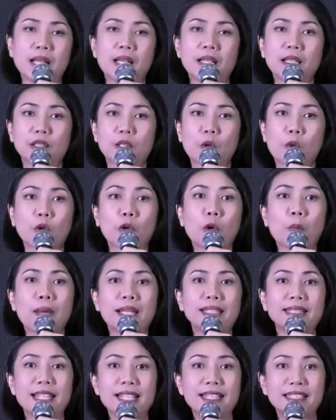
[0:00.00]
ตกลงไป
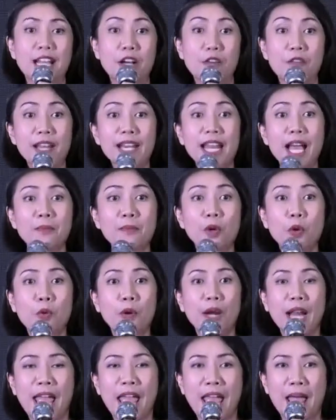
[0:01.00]
ในสระว่ายน้ำโรง
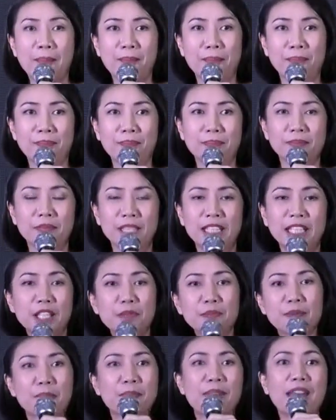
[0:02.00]
แรมขึ้
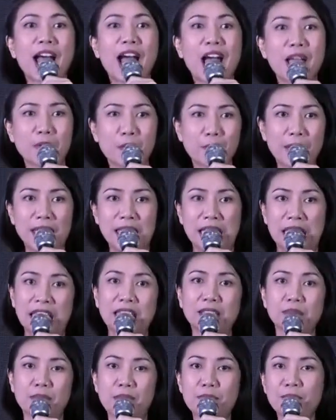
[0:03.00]
นมาไม่ได้เพราะมันลึก
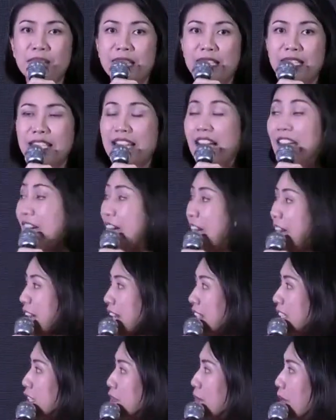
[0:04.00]
ไม่เหมือนชายหาด
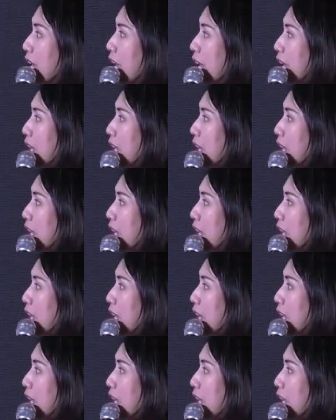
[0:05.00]
ใช่ไหมคะ